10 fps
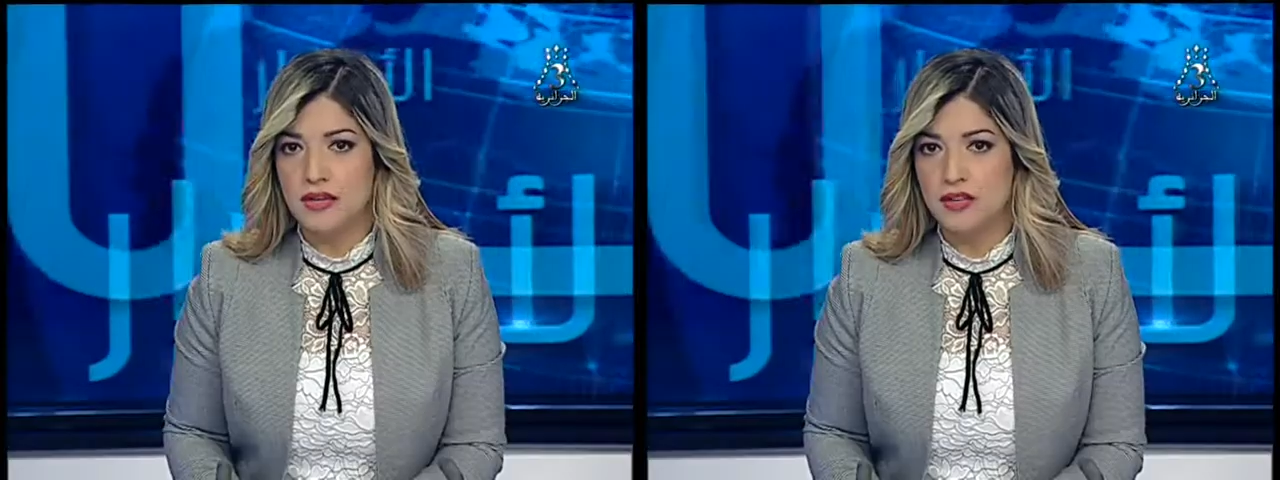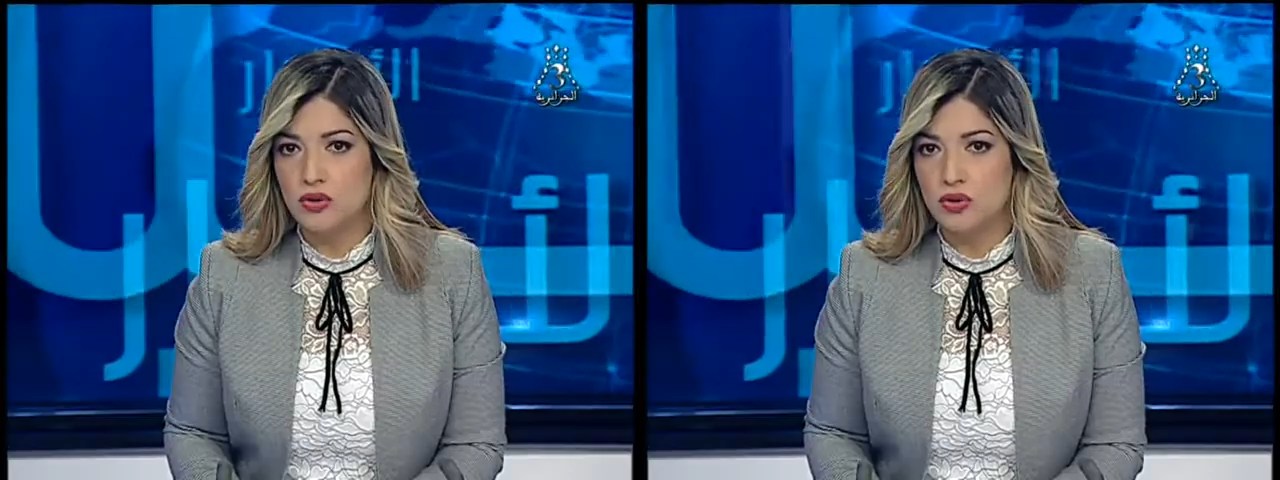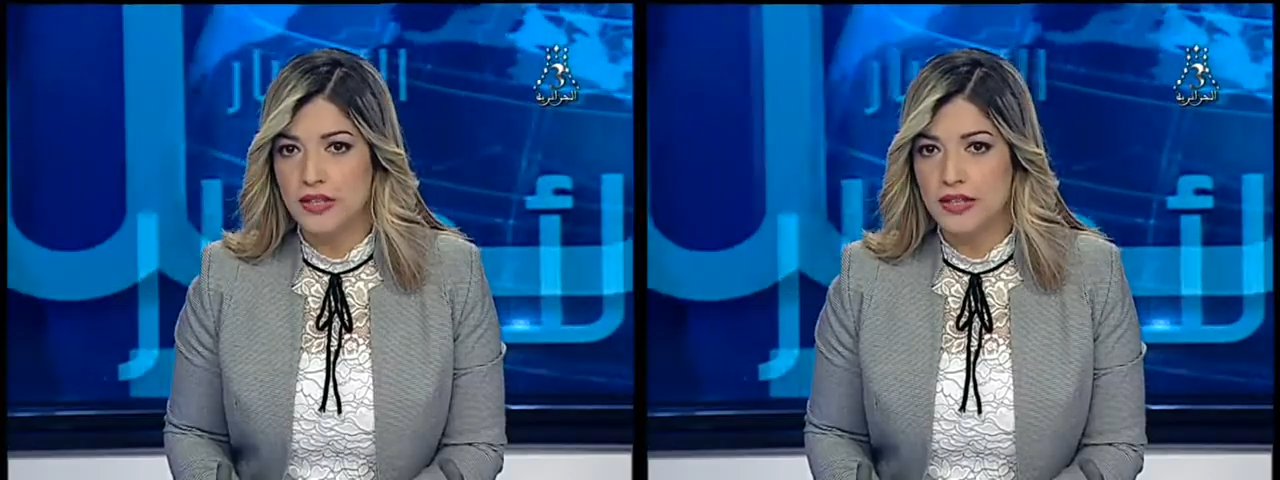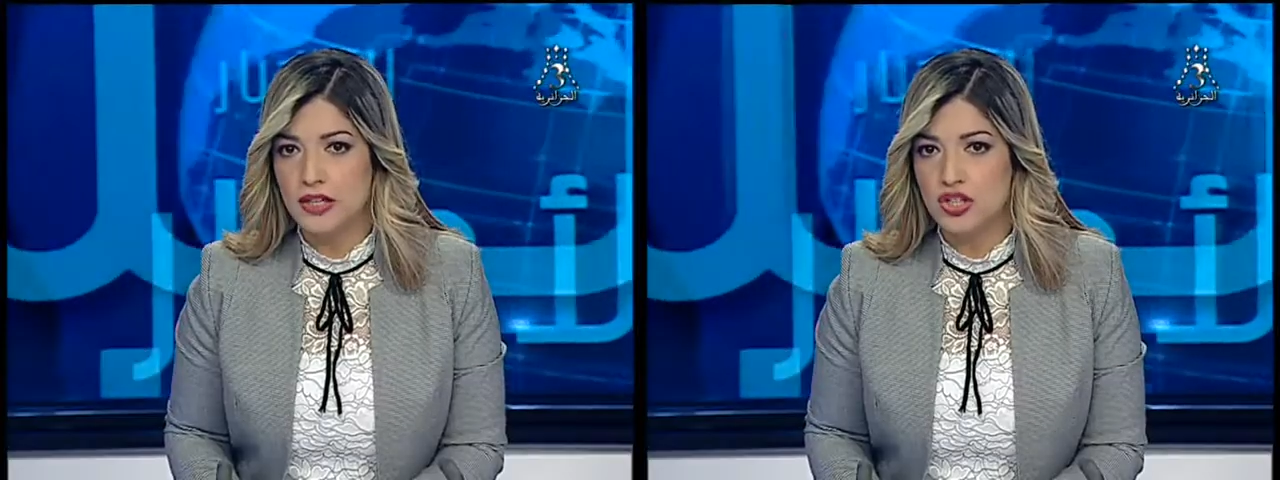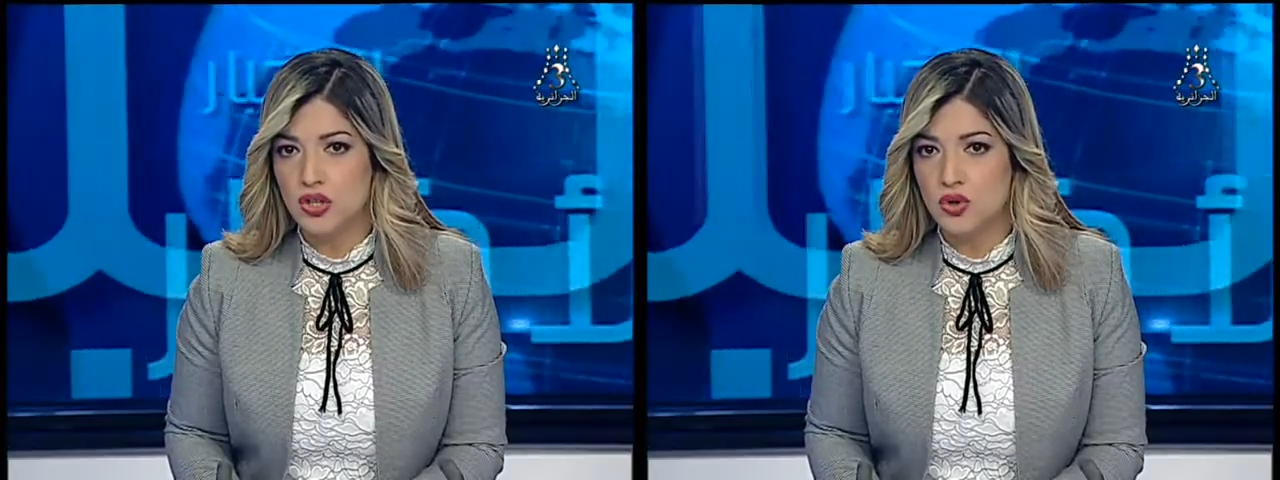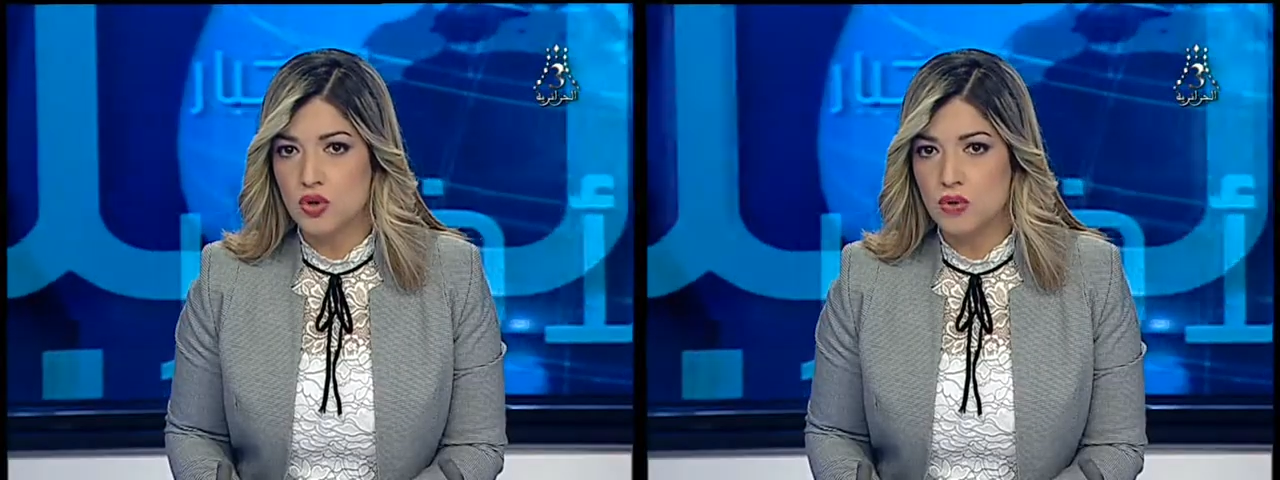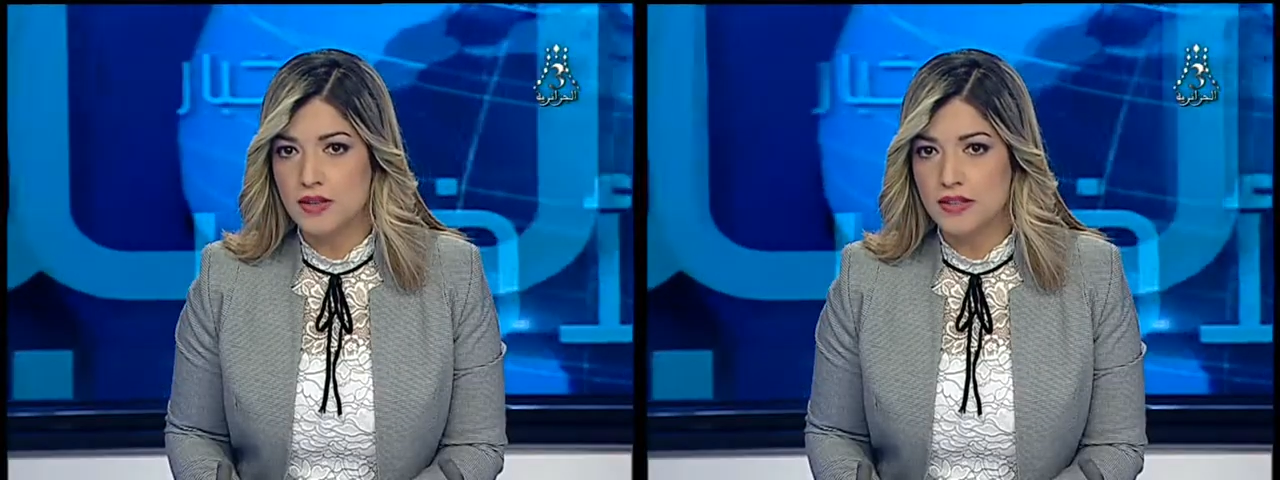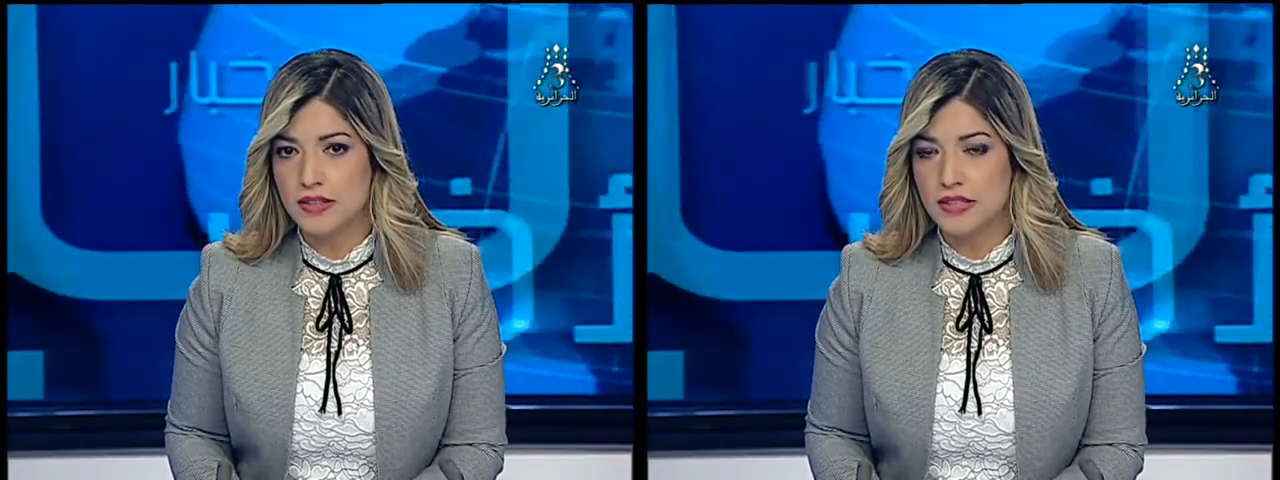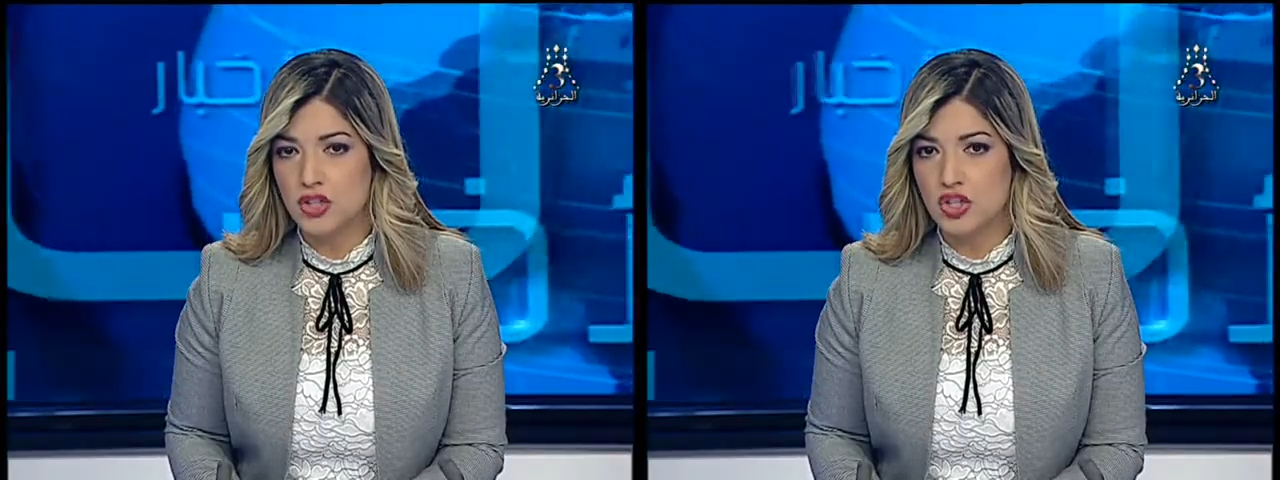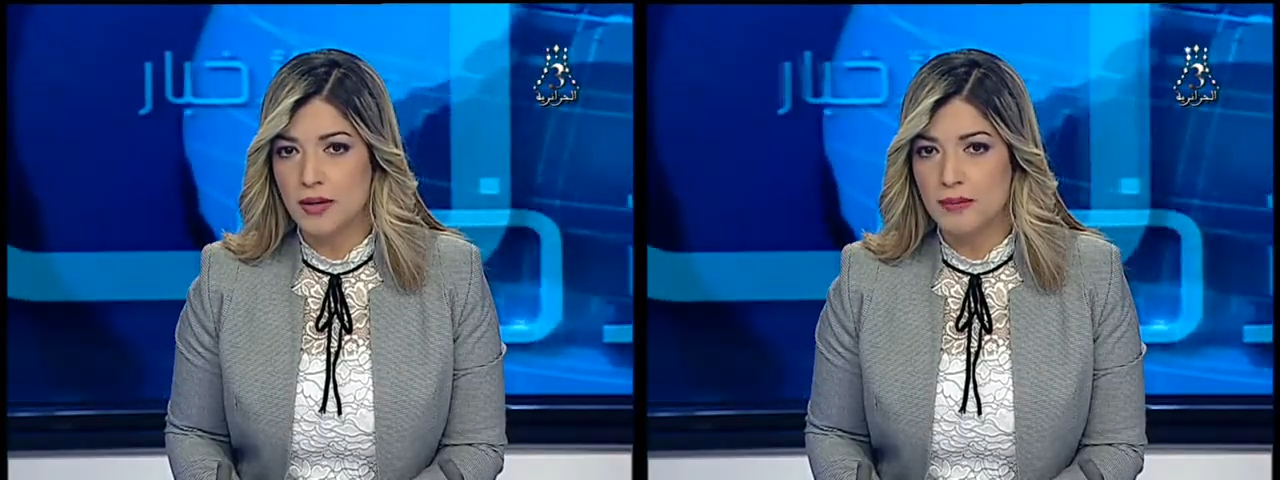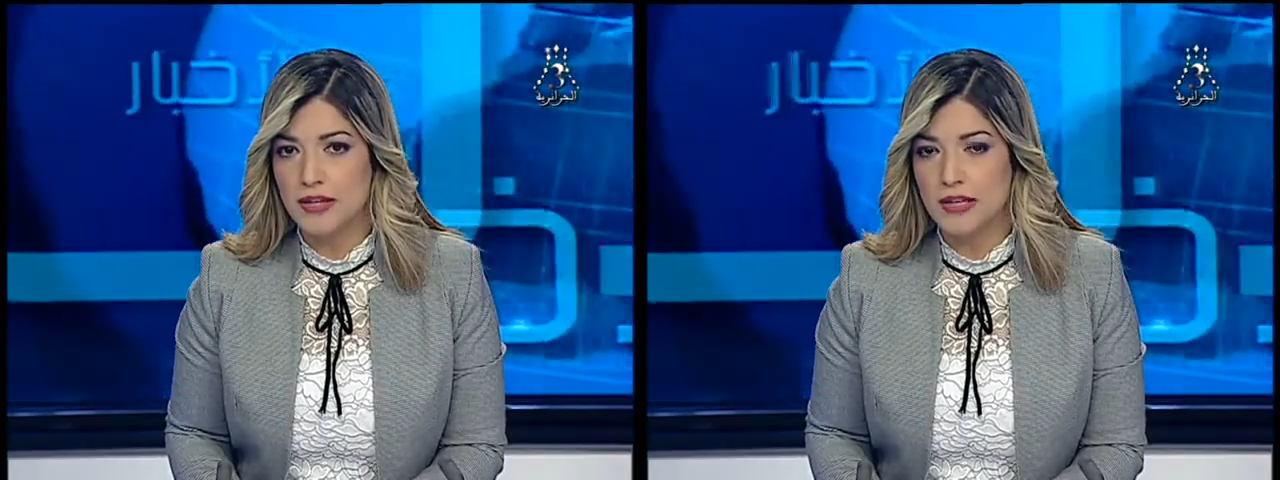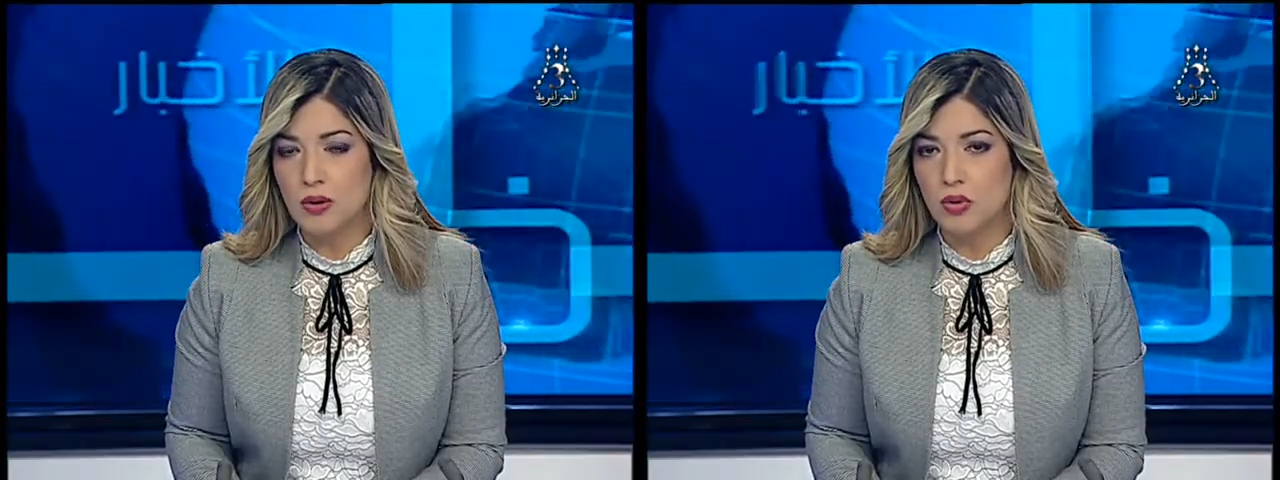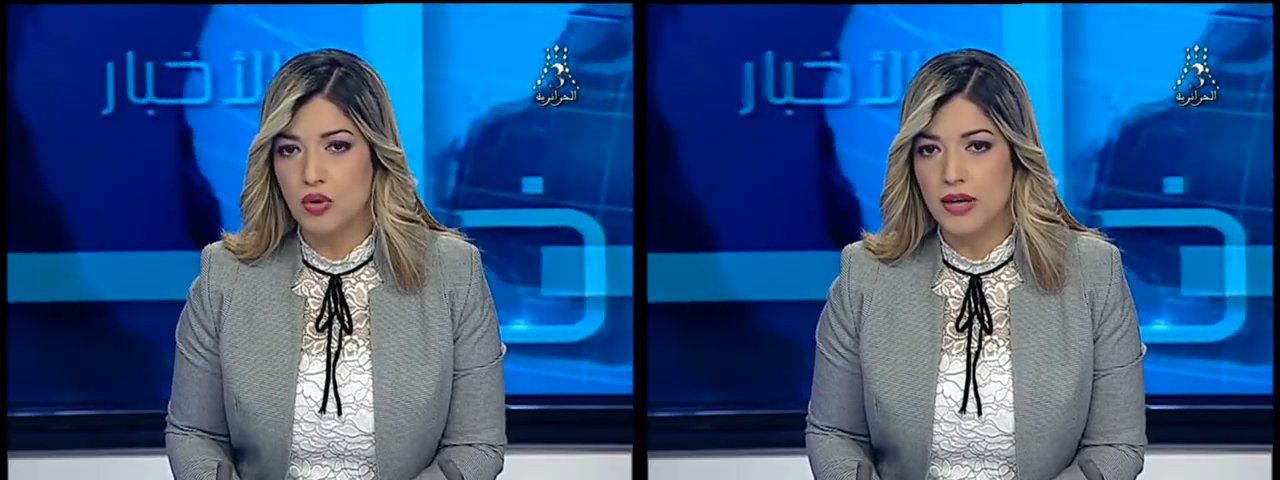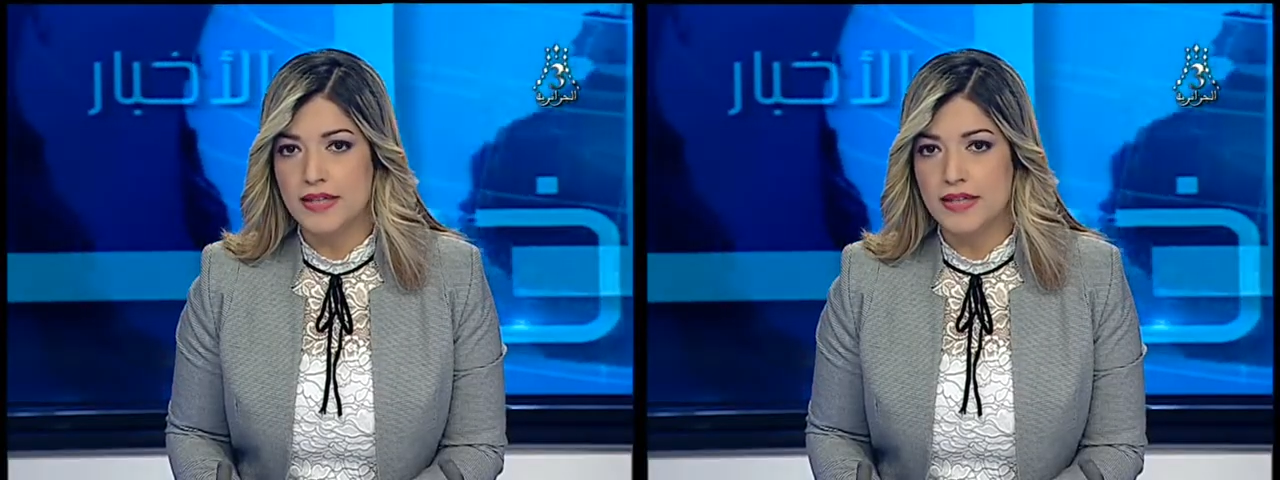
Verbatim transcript: الذي يوليه الجيش الوطني الشعبي لموضوع